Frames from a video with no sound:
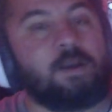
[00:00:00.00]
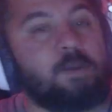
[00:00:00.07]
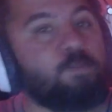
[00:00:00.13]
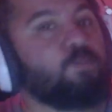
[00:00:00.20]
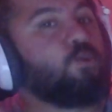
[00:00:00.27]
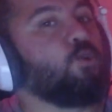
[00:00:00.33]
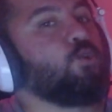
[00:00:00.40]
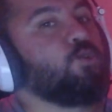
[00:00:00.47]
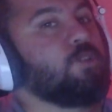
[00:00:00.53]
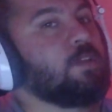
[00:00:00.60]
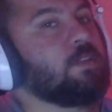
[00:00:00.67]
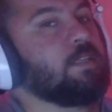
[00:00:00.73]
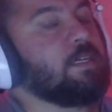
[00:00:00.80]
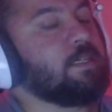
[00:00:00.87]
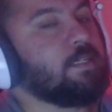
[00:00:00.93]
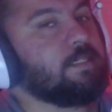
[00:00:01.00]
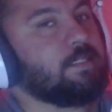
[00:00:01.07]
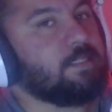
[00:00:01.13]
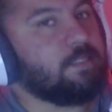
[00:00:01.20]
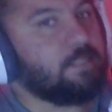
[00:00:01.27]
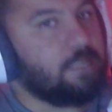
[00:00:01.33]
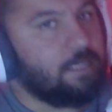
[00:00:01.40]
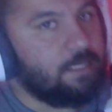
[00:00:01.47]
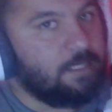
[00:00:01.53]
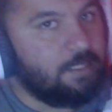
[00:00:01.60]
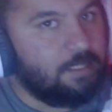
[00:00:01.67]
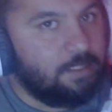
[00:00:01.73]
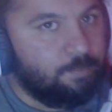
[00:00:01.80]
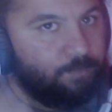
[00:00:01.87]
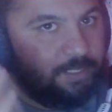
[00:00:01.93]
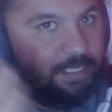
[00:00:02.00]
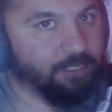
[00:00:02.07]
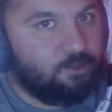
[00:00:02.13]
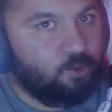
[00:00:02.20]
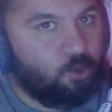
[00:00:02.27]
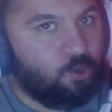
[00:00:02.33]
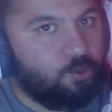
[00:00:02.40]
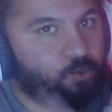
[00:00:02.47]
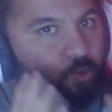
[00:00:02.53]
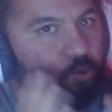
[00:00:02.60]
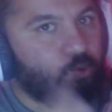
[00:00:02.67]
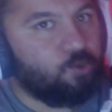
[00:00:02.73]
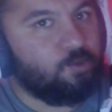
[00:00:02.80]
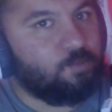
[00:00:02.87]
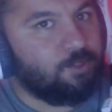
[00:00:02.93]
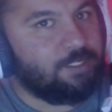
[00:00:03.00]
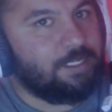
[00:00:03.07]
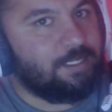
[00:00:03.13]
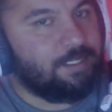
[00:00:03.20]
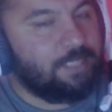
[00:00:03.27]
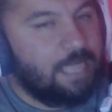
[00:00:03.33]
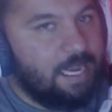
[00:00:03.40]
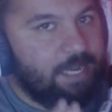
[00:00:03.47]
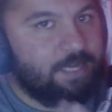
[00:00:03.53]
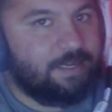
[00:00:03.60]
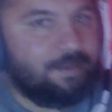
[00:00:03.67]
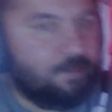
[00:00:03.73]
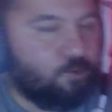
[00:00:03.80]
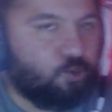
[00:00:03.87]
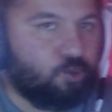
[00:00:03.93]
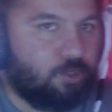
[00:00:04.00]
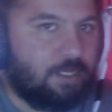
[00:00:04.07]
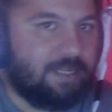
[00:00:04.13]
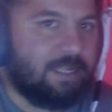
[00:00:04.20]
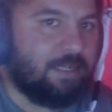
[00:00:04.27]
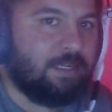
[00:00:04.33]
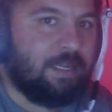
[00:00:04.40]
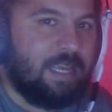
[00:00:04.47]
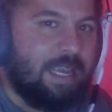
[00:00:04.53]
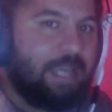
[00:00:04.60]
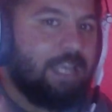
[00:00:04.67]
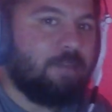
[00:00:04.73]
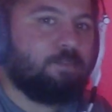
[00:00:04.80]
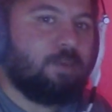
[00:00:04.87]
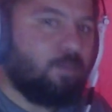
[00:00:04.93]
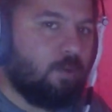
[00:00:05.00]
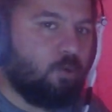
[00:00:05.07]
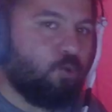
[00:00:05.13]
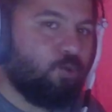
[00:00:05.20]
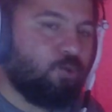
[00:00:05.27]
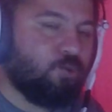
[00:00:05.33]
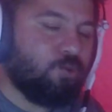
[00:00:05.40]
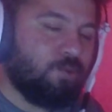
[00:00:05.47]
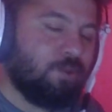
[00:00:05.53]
Bu oyunların arasında Play to Earn oyun modelini en iyi kullanan, en baba oyunu